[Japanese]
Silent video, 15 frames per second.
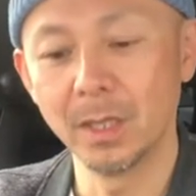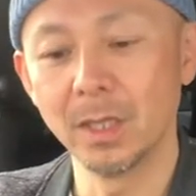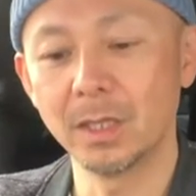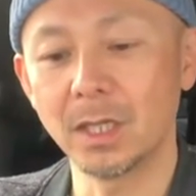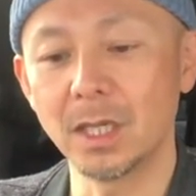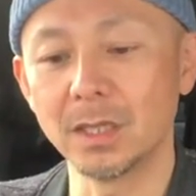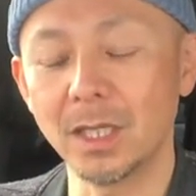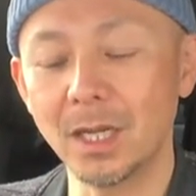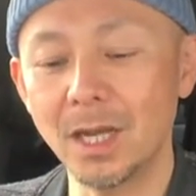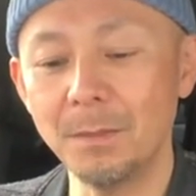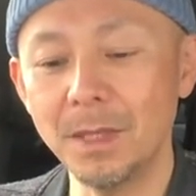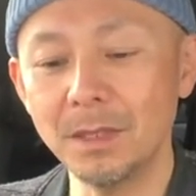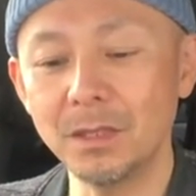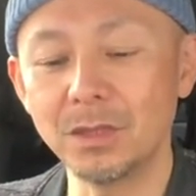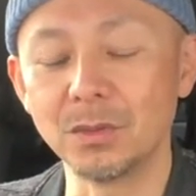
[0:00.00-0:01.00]
だから仲
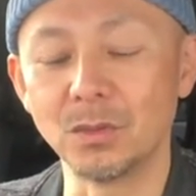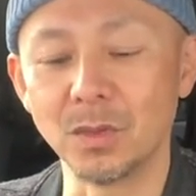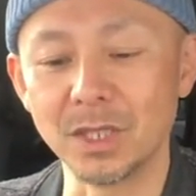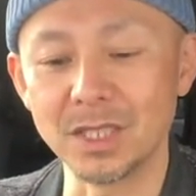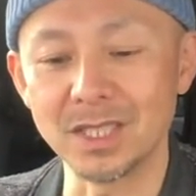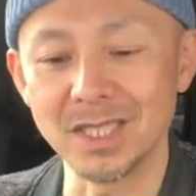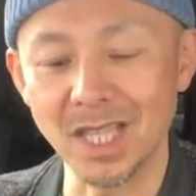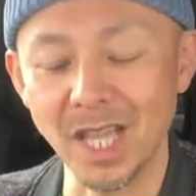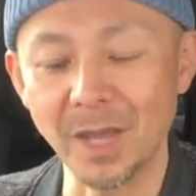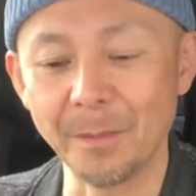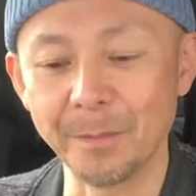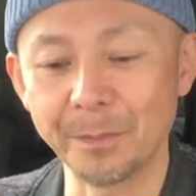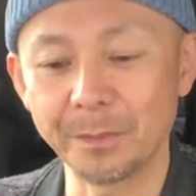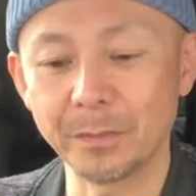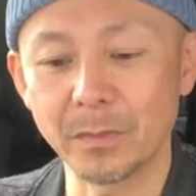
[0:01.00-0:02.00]
間っていうのはですね、
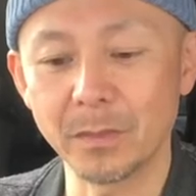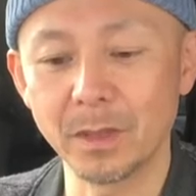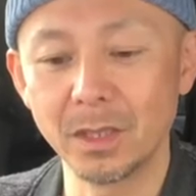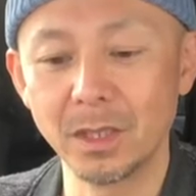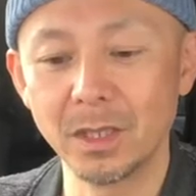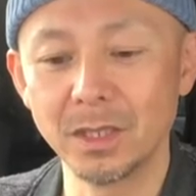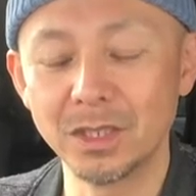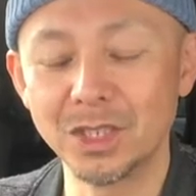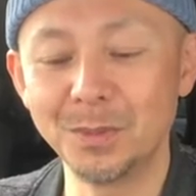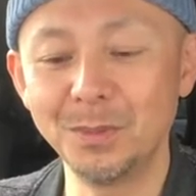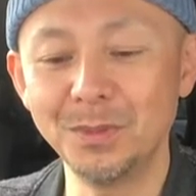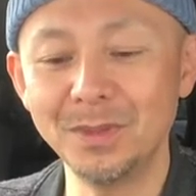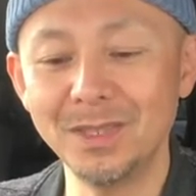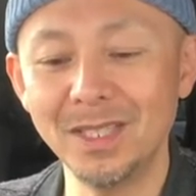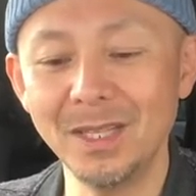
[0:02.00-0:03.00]
自
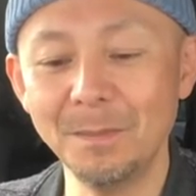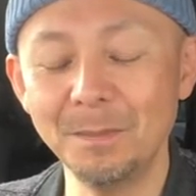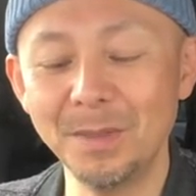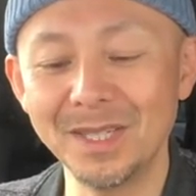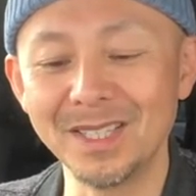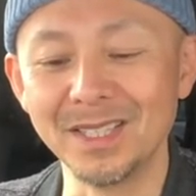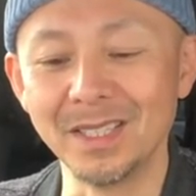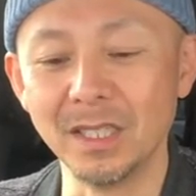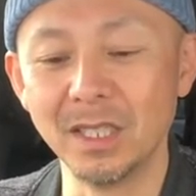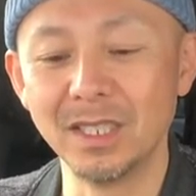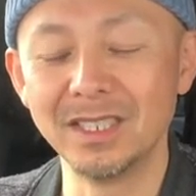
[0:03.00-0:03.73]
分がやっぱり